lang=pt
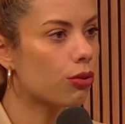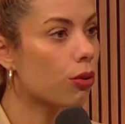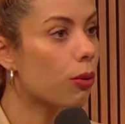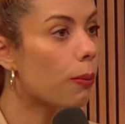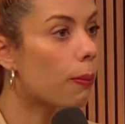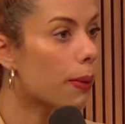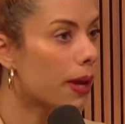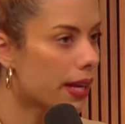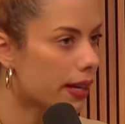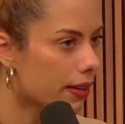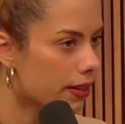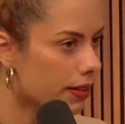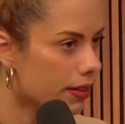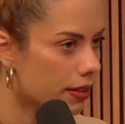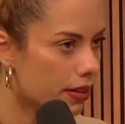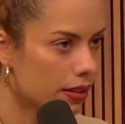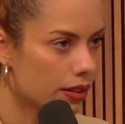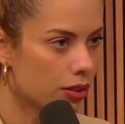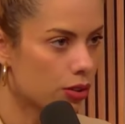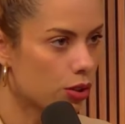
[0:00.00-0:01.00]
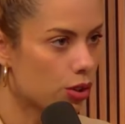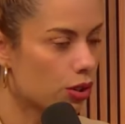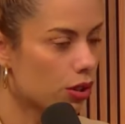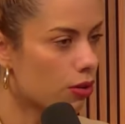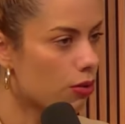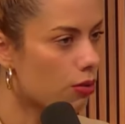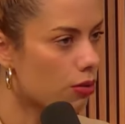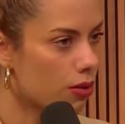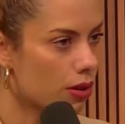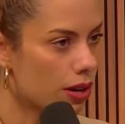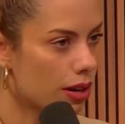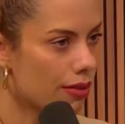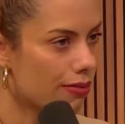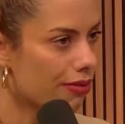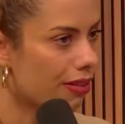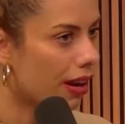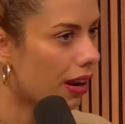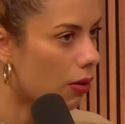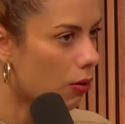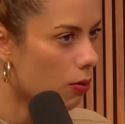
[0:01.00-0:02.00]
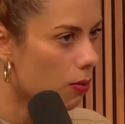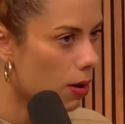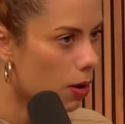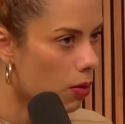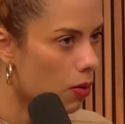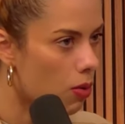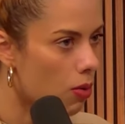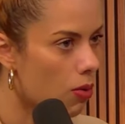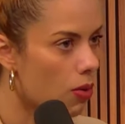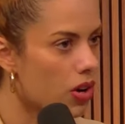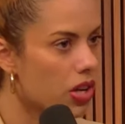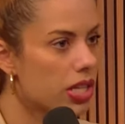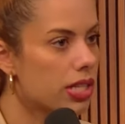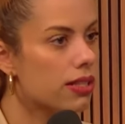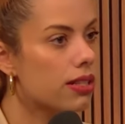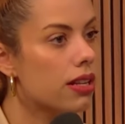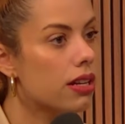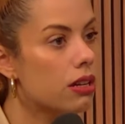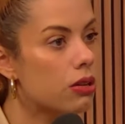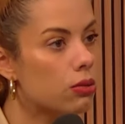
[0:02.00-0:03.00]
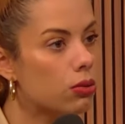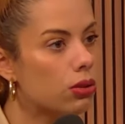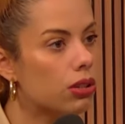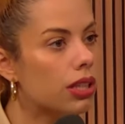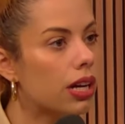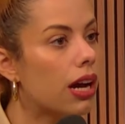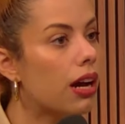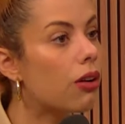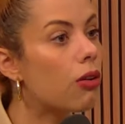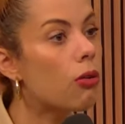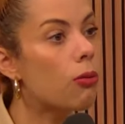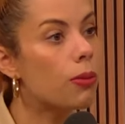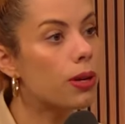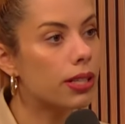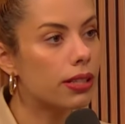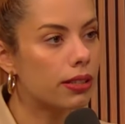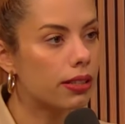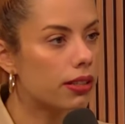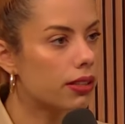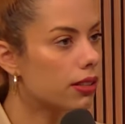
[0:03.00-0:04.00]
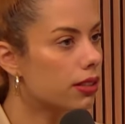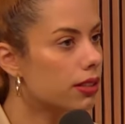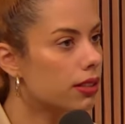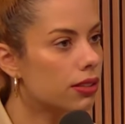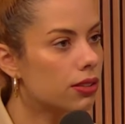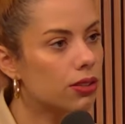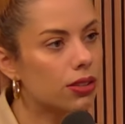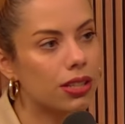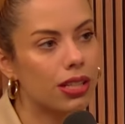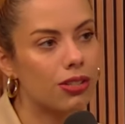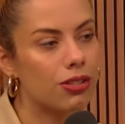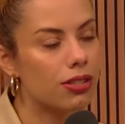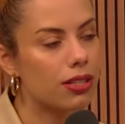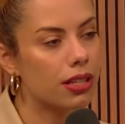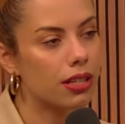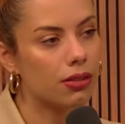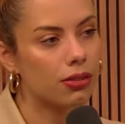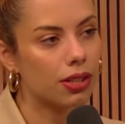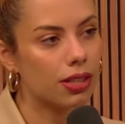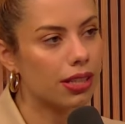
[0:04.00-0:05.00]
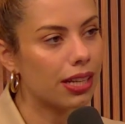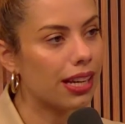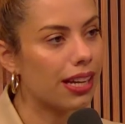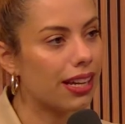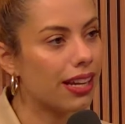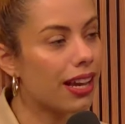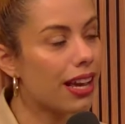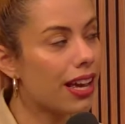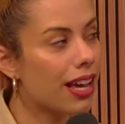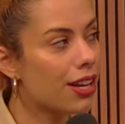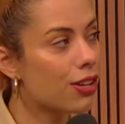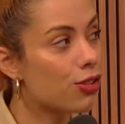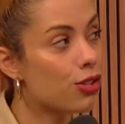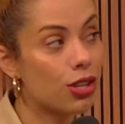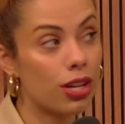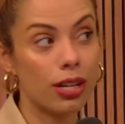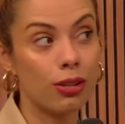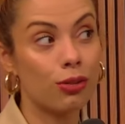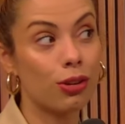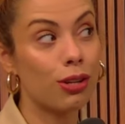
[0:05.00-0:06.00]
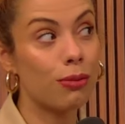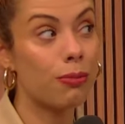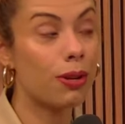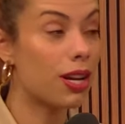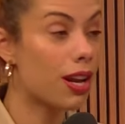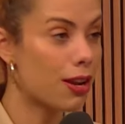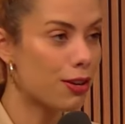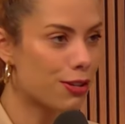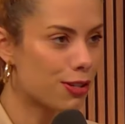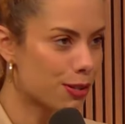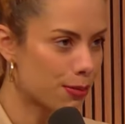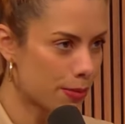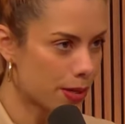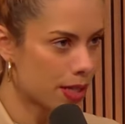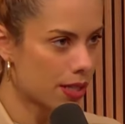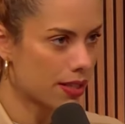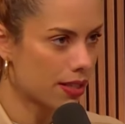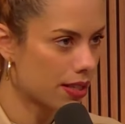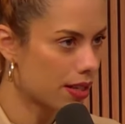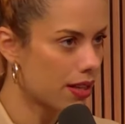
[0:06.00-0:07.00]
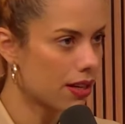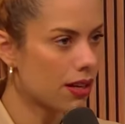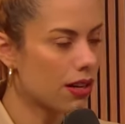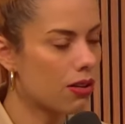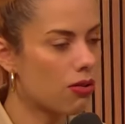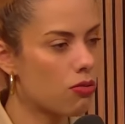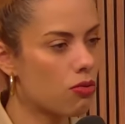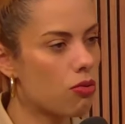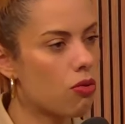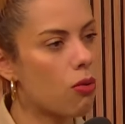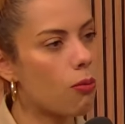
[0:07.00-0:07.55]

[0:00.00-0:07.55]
o Nubank chegou a falar alguma coisa ou está acobertando, está dizendo que tem direito à liberdade de expressão?